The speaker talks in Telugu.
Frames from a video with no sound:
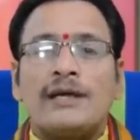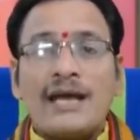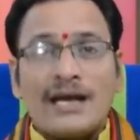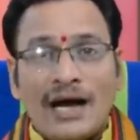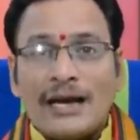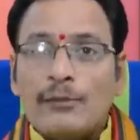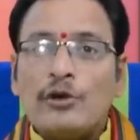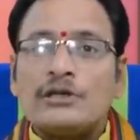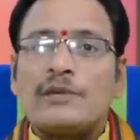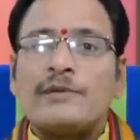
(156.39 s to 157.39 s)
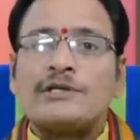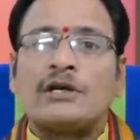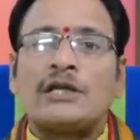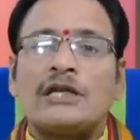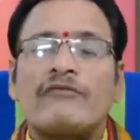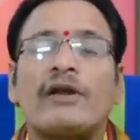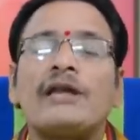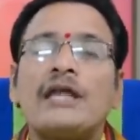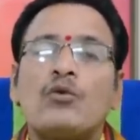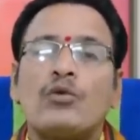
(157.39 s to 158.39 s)
ఏ కాలంలో జన్మించాలి
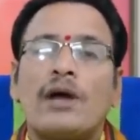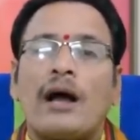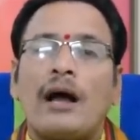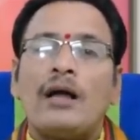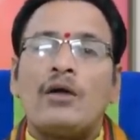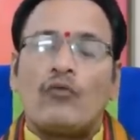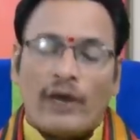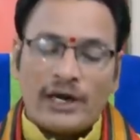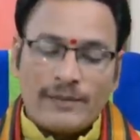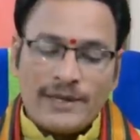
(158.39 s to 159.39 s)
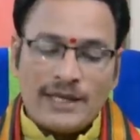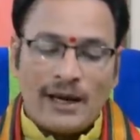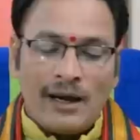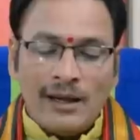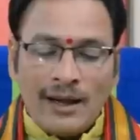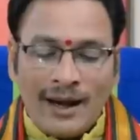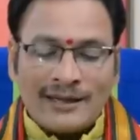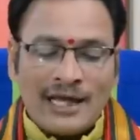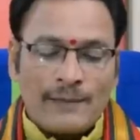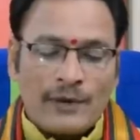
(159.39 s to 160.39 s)
ఇవన్నీ కూడా వాటి మీద
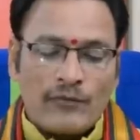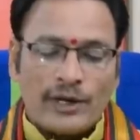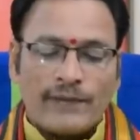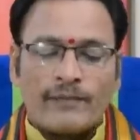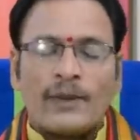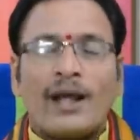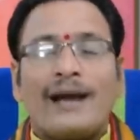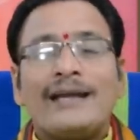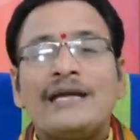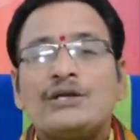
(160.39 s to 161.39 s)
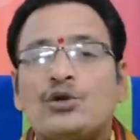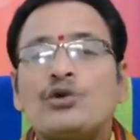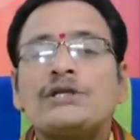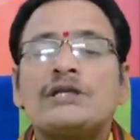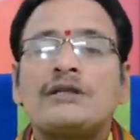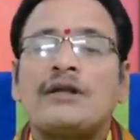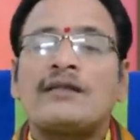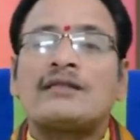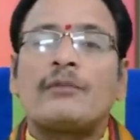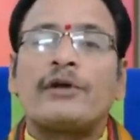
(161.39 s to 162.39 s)
ఆధారపడి ఉంటాయి అంటే జ్యోతిష
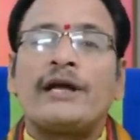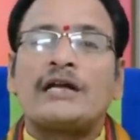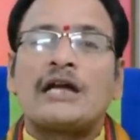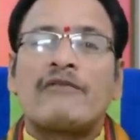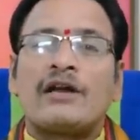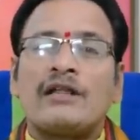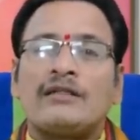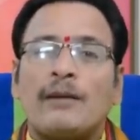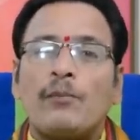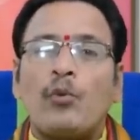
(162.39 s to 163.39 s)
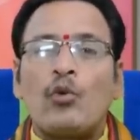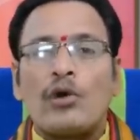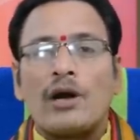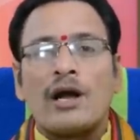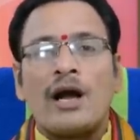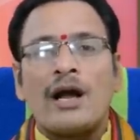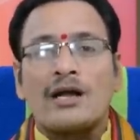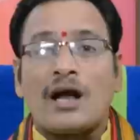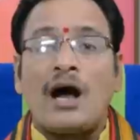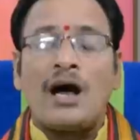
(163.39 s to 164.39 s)
శాస్త్రం అనేటటువంటిది సంపూర్ణంగా
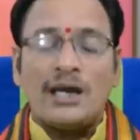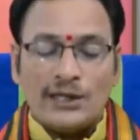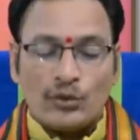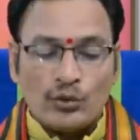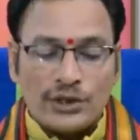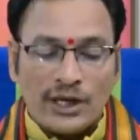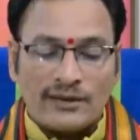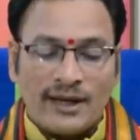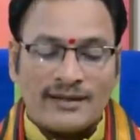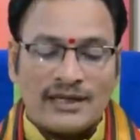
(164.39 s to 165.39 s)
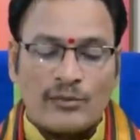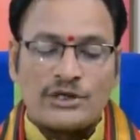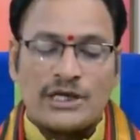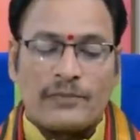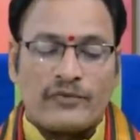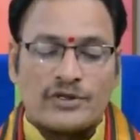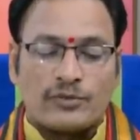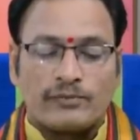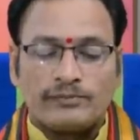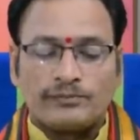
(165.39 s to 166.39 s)
కాల సూచక శాస్త్రం అని చెప్పవచ్చు